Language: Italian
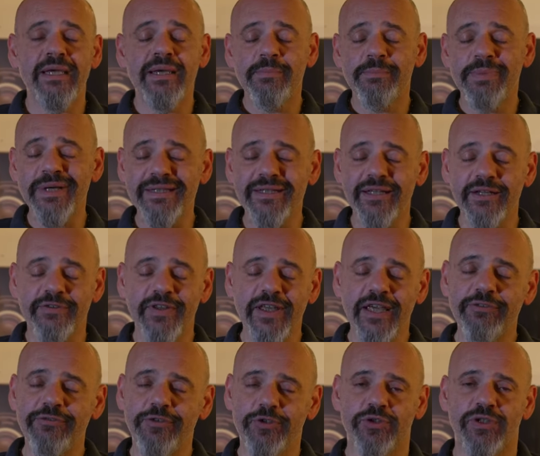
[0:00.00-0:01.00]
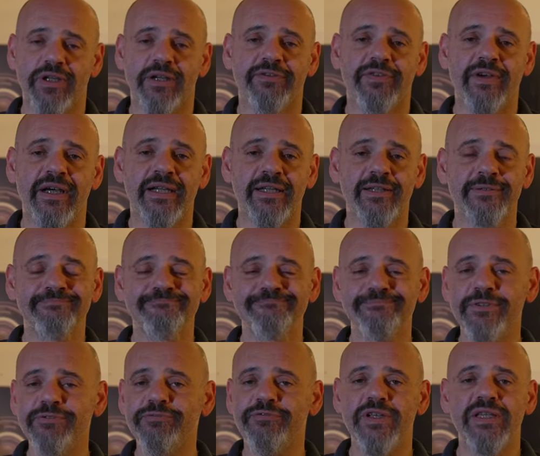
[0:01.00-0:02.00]
per dirvi che fotografare,
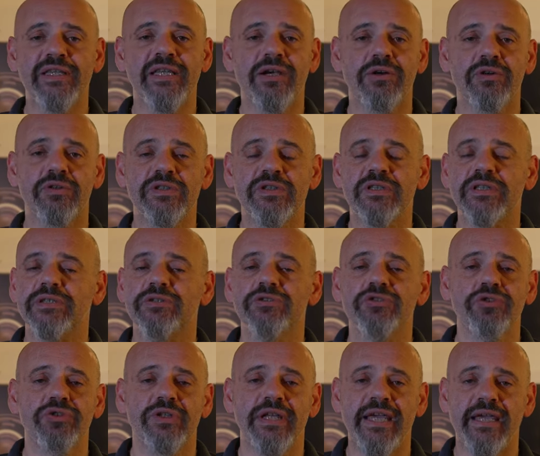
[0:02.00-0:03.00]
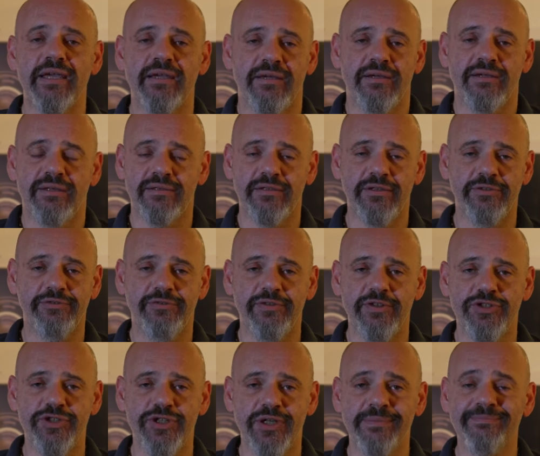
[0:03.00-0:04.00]
in fin dei conti, non è
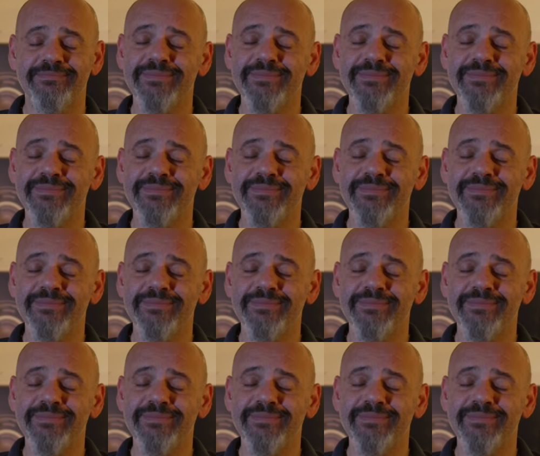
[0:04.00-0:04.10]
difficile,